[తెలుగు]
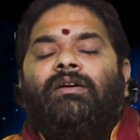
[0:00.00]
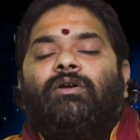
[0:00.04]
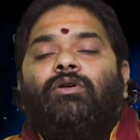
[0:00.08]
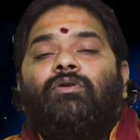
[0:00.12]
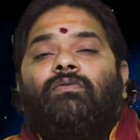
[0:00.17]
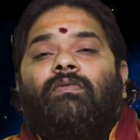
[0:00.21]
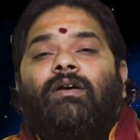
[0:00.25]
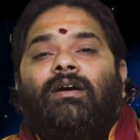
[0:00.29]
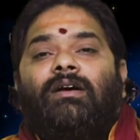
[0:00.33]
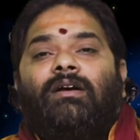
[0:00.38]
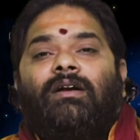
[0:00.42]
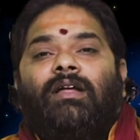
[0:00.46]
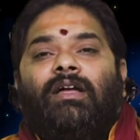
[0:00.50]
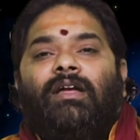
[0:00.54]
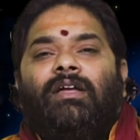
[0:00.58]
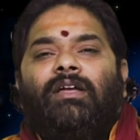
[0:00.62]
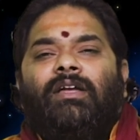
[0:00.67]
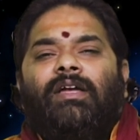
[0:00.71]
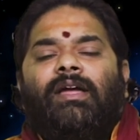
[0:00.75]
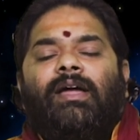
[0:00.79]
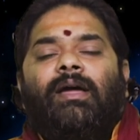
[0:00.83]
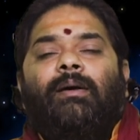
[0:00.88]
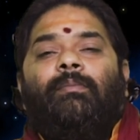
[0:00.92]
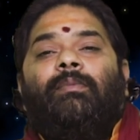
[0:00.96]
ఇటువంటి
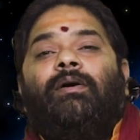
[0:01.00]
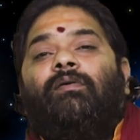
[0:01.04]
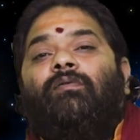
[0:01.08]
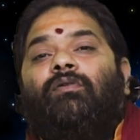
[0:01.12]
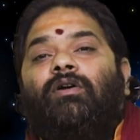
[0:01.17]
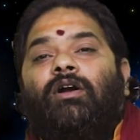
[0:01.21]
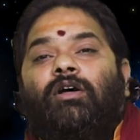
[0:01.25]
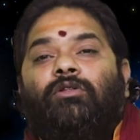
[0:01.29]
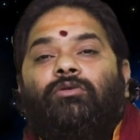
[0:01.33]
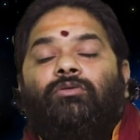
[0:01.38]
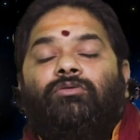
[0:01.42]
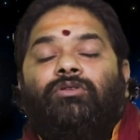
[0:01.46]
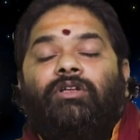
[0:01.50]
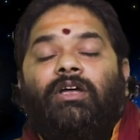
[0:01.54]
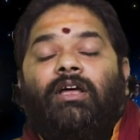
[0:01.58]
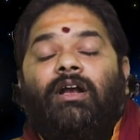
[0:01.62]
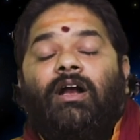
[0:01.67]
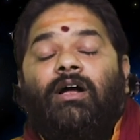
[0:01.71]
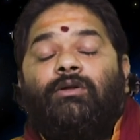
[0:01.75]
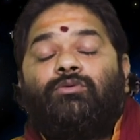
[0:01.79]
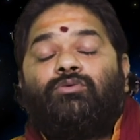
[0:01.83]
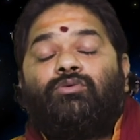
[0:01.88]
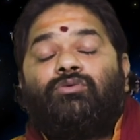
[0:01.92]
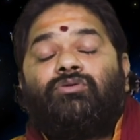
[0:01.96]
ఏమీ ఉండదు
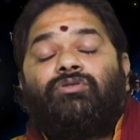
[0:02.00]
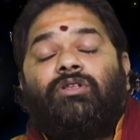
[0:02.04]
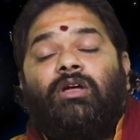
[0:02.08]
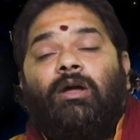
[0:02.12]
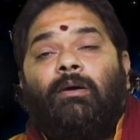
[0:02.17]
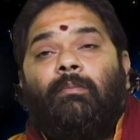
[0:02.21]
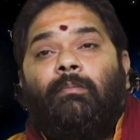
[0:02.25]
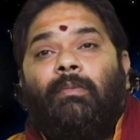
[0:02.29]
తీరా చూస్తే